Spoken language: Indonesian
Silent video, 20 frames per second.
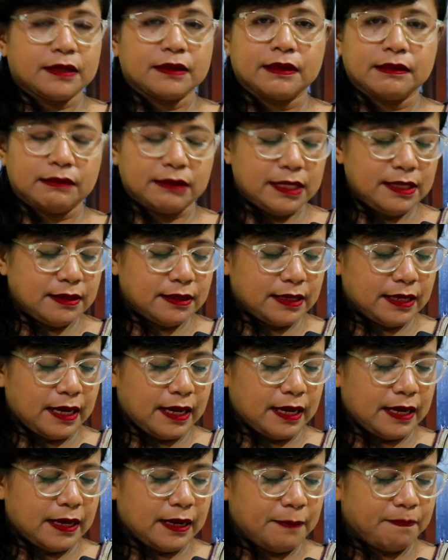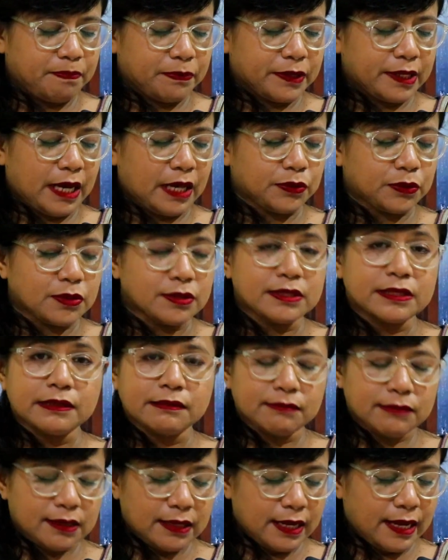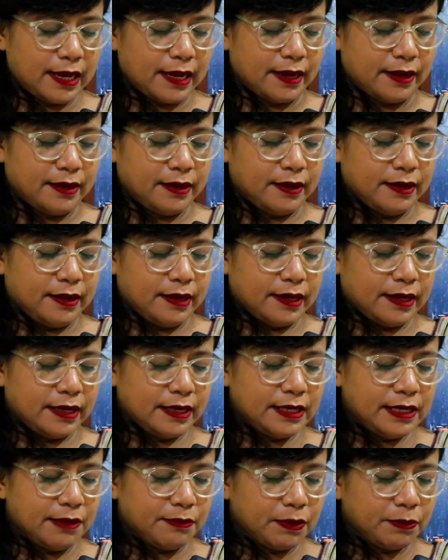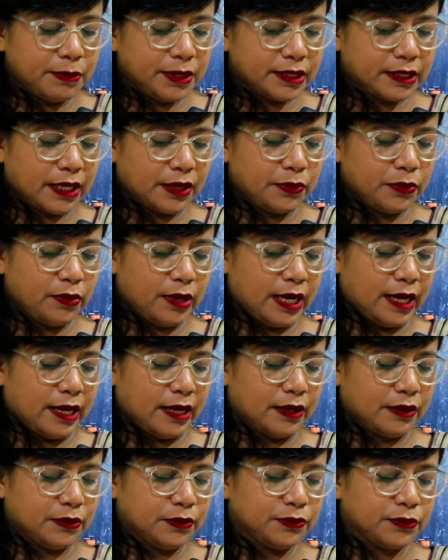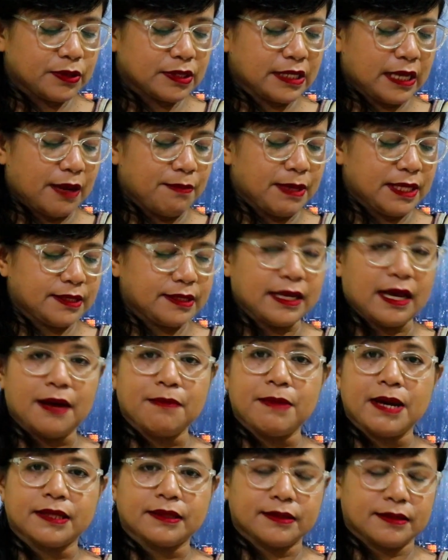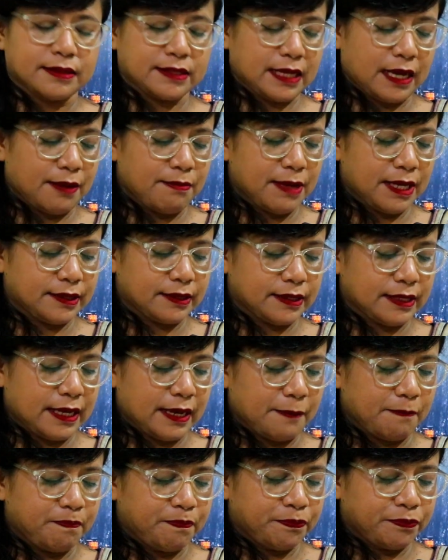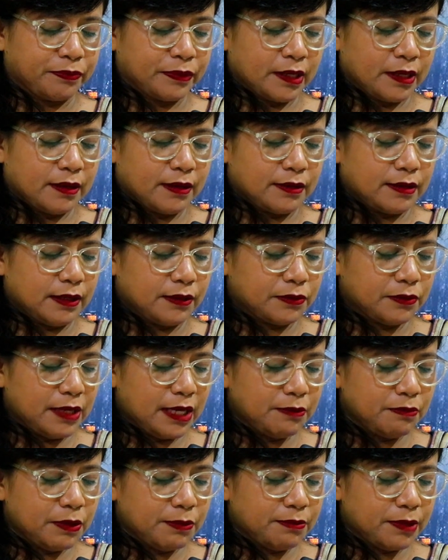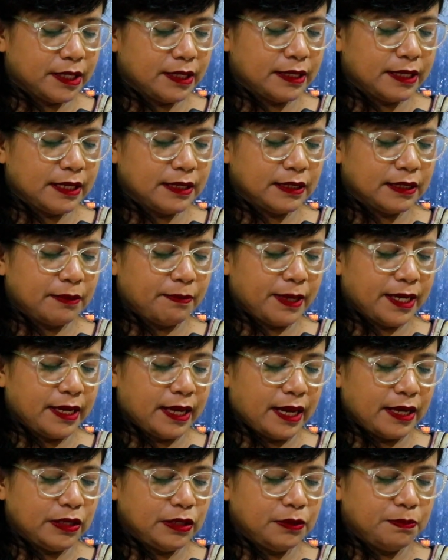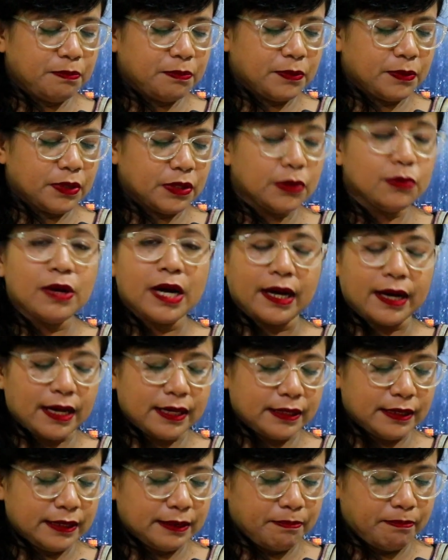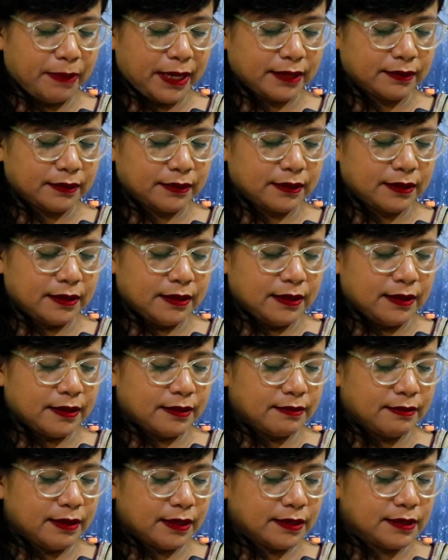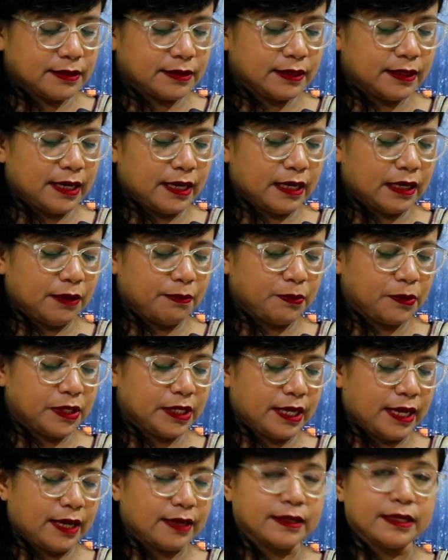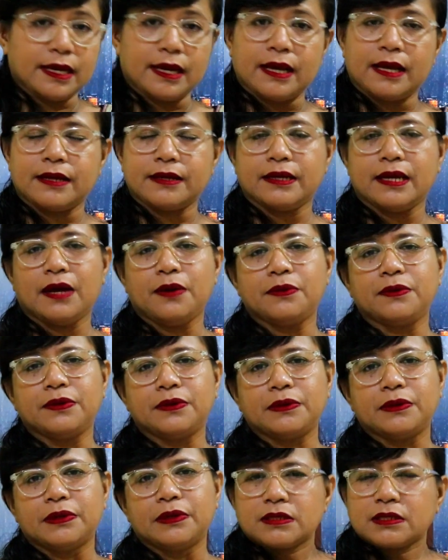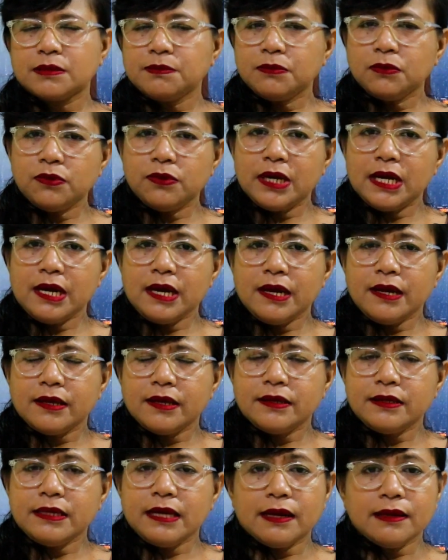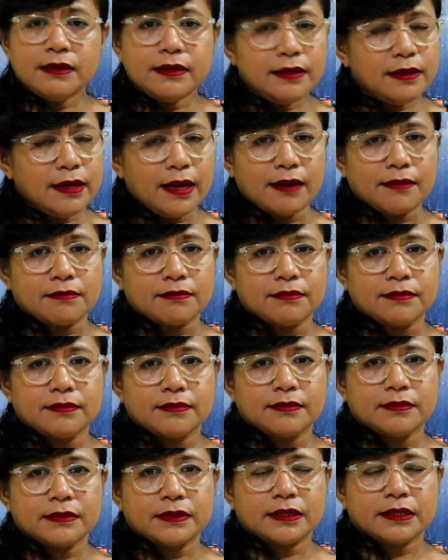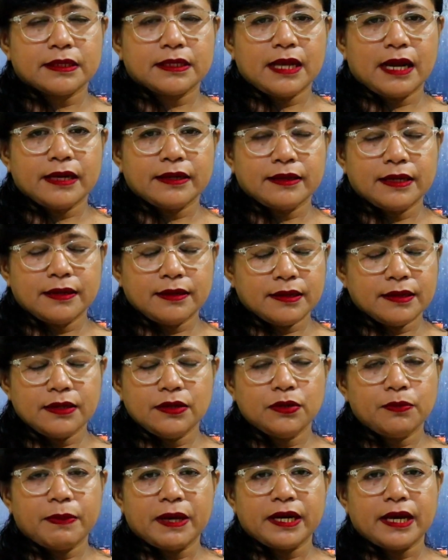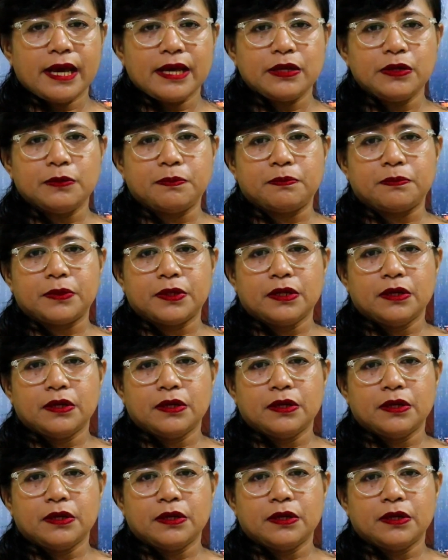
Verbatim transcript: ketika atau setelah ia meminta doa untuk sahabat-sahabat sahabatnya. Dan Tuhan memberikan kepada Ayub dua kali lipat dari segala kepunyaannya dahulu. Semua yang hilang dari kehidupan Ayub